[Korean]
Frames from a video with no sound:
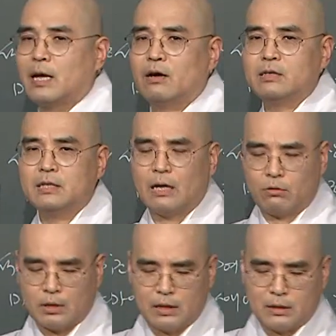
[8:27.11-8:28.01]

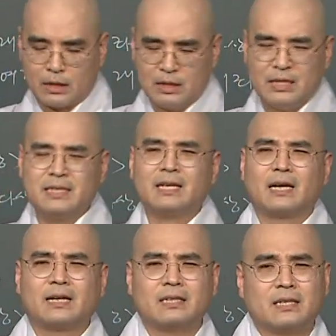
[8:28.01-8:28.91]
대현이라고도 하는데 큰
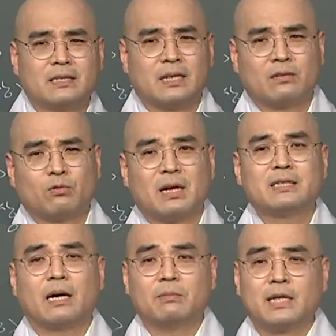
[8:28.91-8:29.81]
대자나 클 대자는
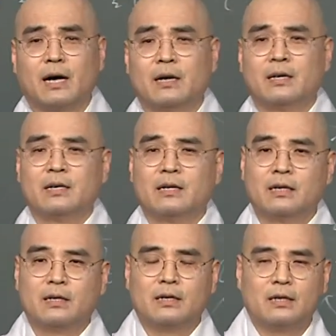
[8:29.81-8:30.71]
똑같이 갑니다.
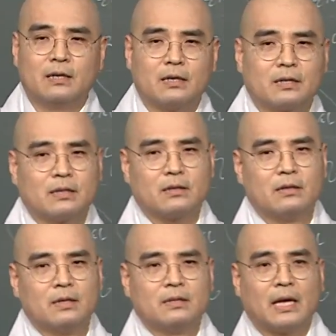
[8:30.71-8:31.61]
어,
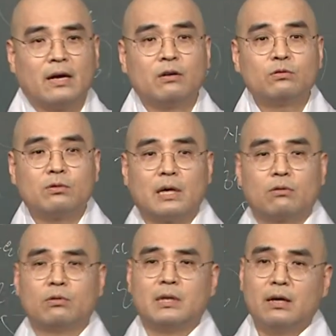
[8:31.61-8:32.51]
그래서 대현도
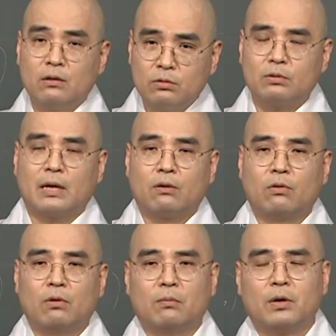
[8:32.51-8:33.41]
되고 태현도
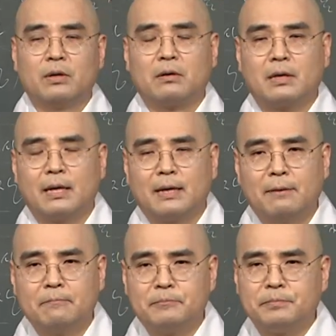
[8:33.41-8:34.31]
되고 뭐
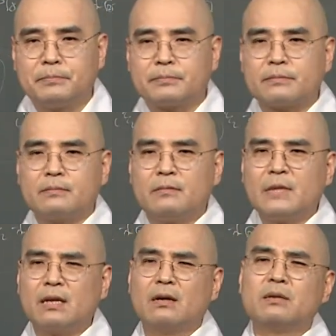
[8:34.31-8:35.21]
이렇게
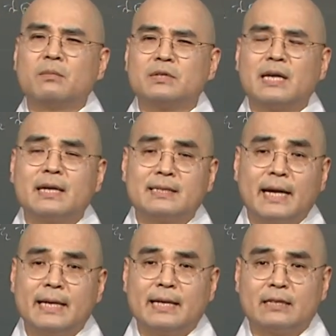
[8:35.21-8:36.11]
그거는 뭐 차,
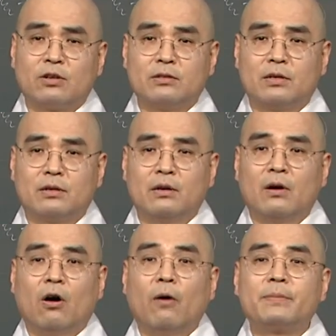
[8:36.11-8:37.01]
차이가 전혀
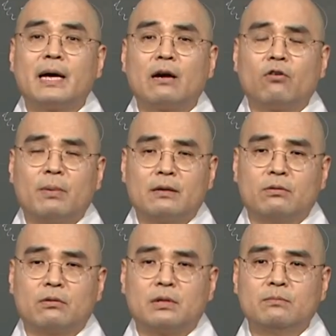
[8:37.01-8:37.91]
없다라고
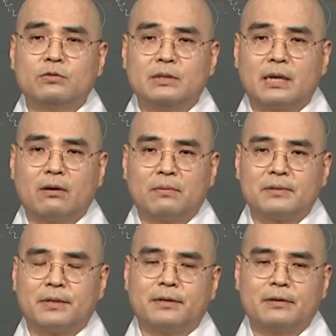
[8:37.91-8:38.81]
봐도 큰 문제가
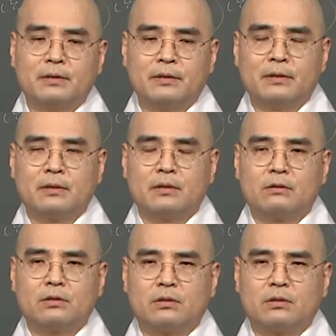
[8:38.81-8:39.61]
없어요. 그리고